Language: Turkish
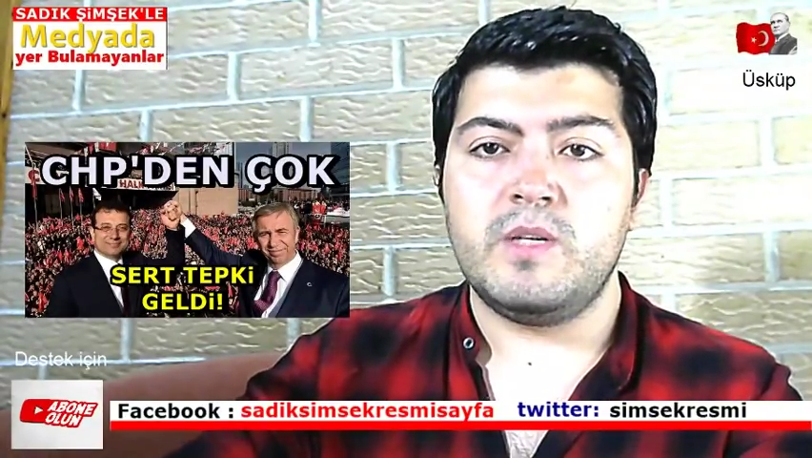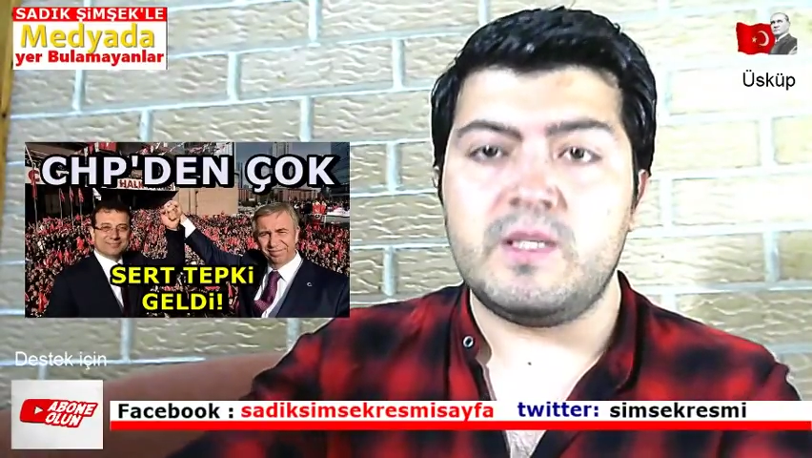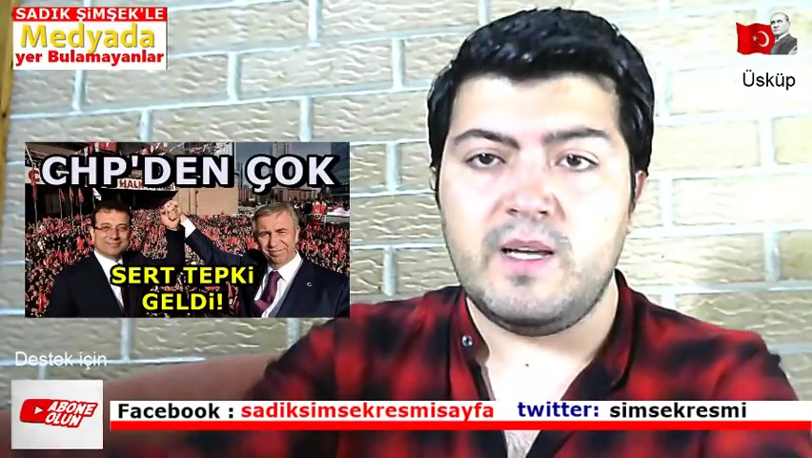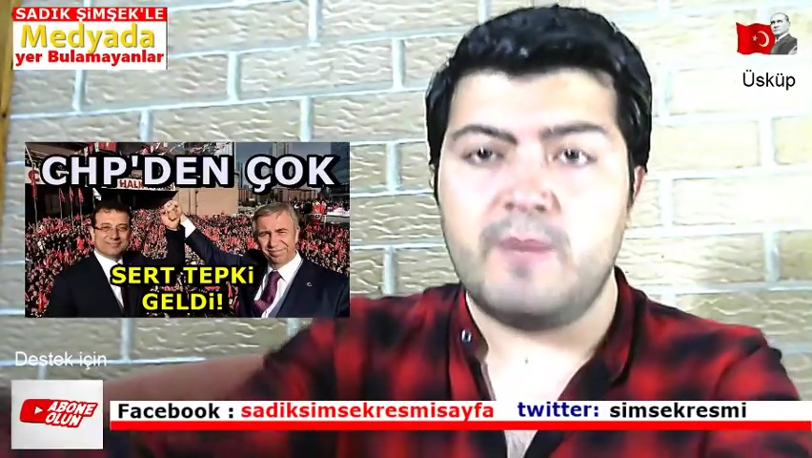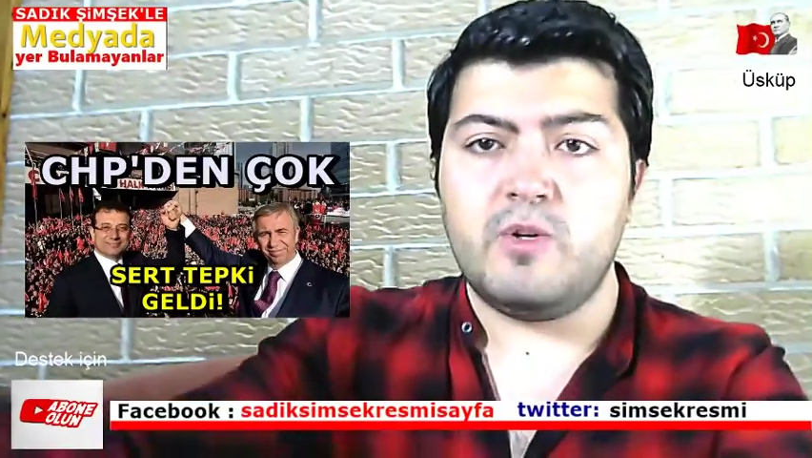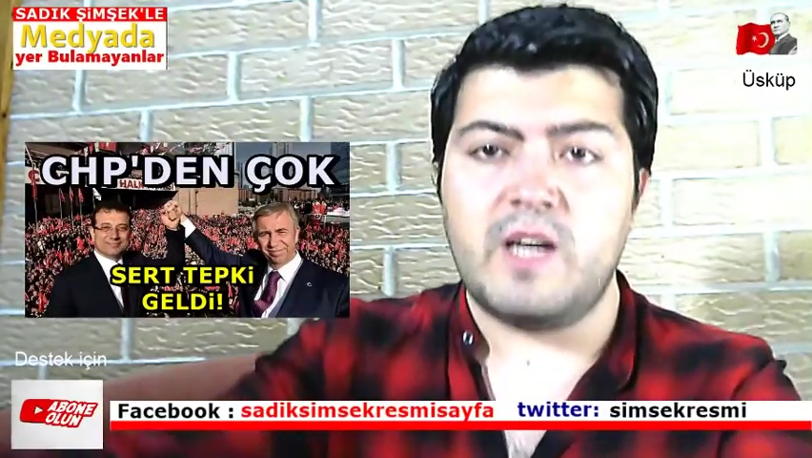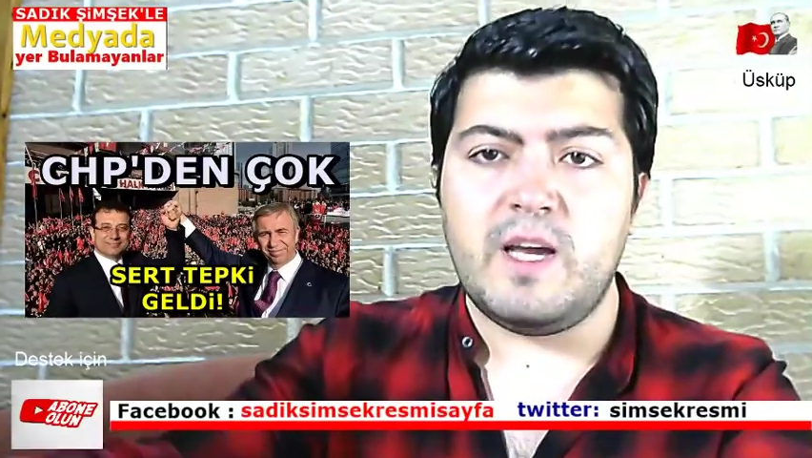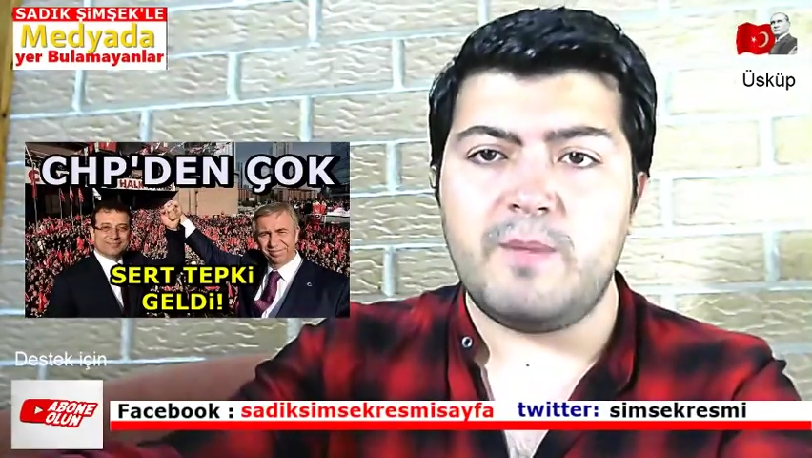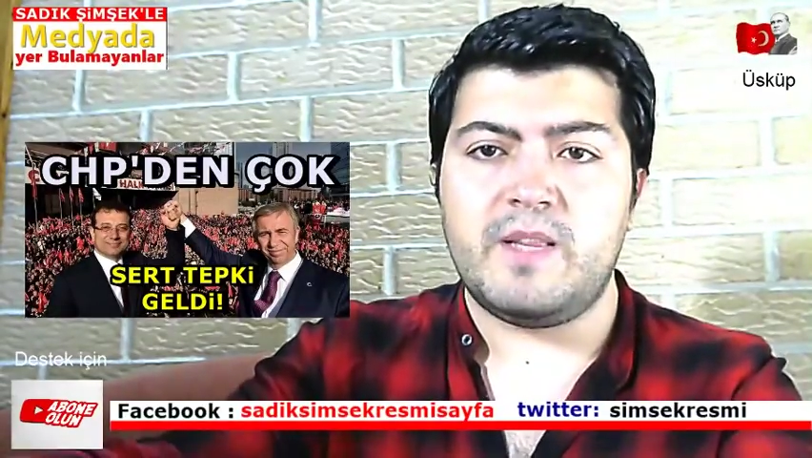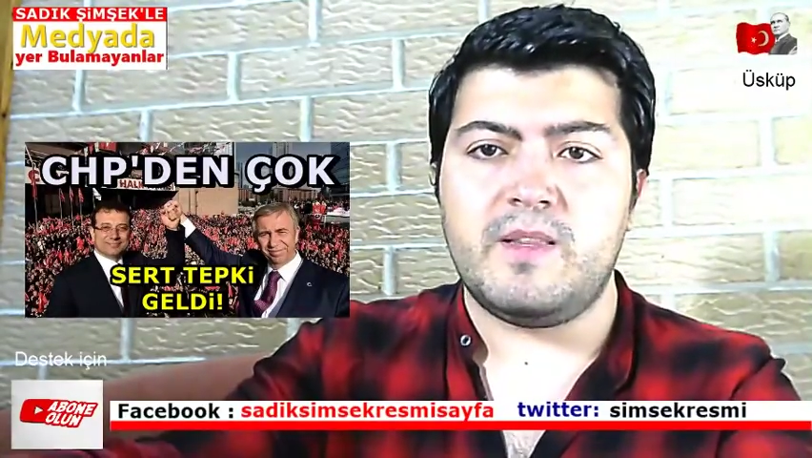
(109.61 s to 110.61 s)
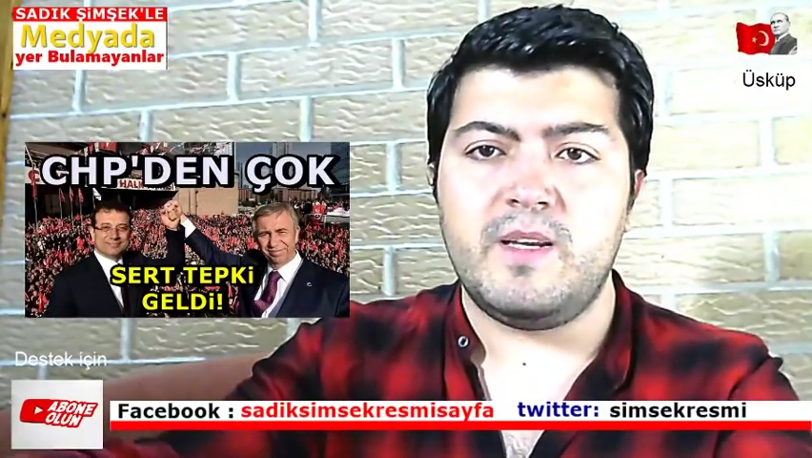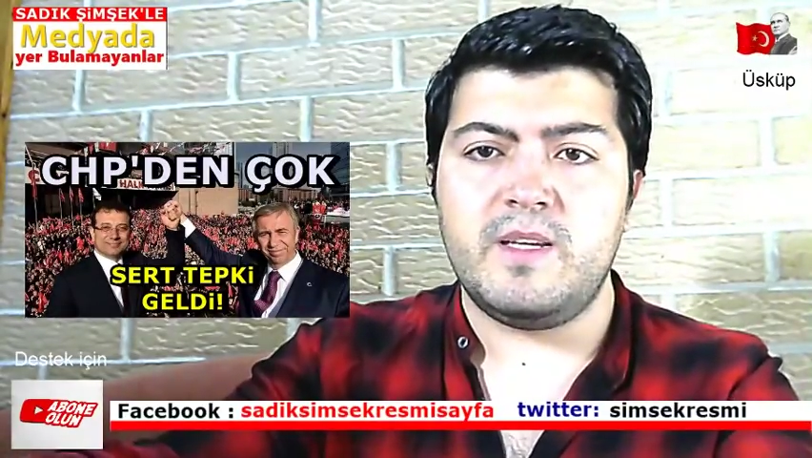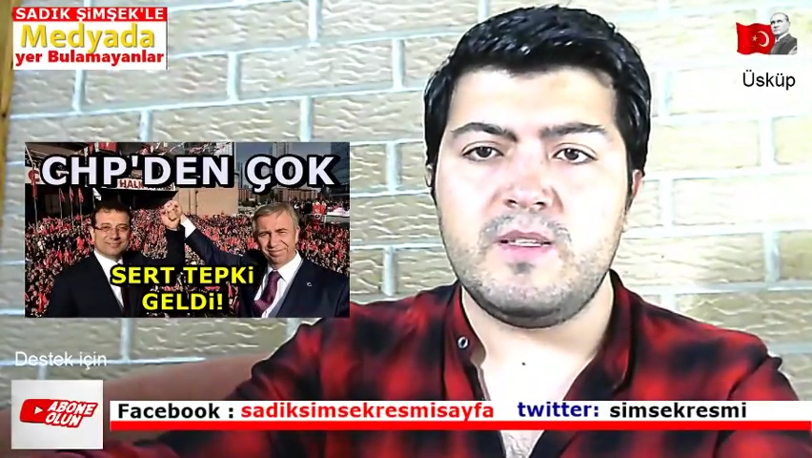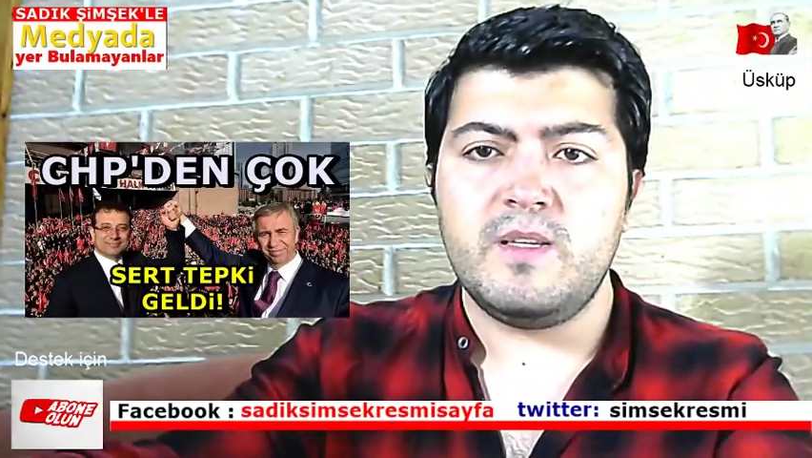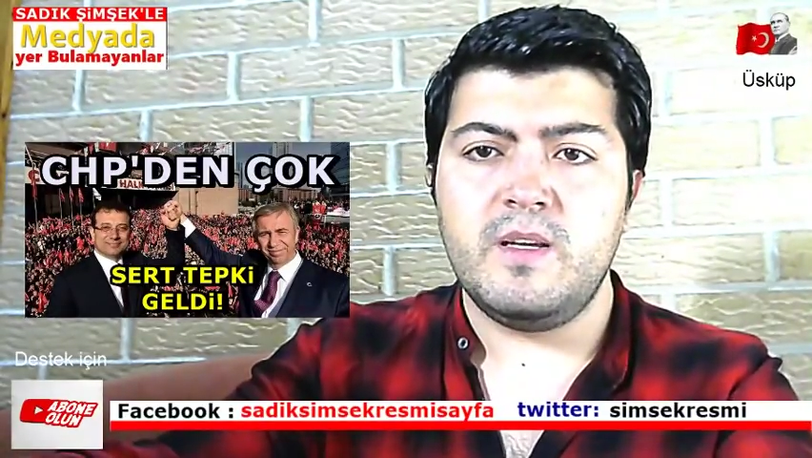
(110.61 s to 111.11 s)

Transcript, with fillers: İstanbul'u kaybettiniz.